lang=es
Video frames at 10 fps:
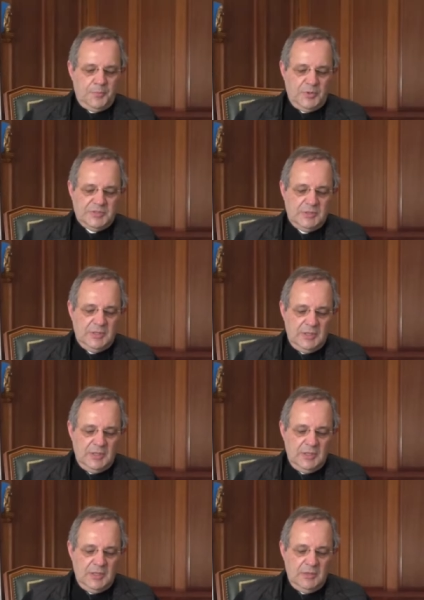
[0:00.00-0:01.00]
Pues
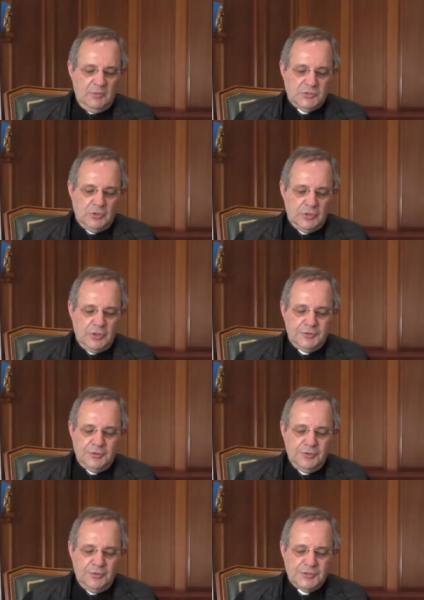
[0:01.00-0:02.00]
eh, nuestro correo
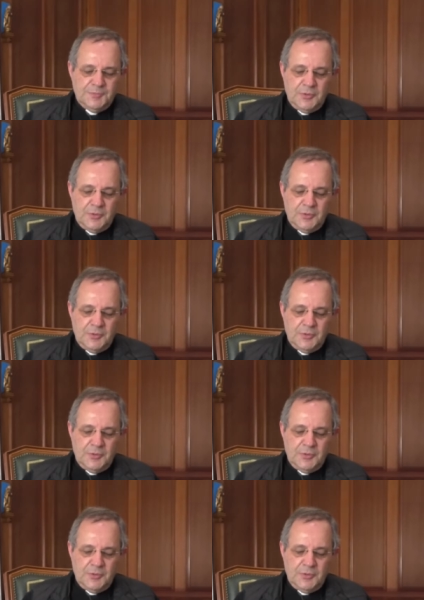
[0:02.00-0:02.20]
electrónico es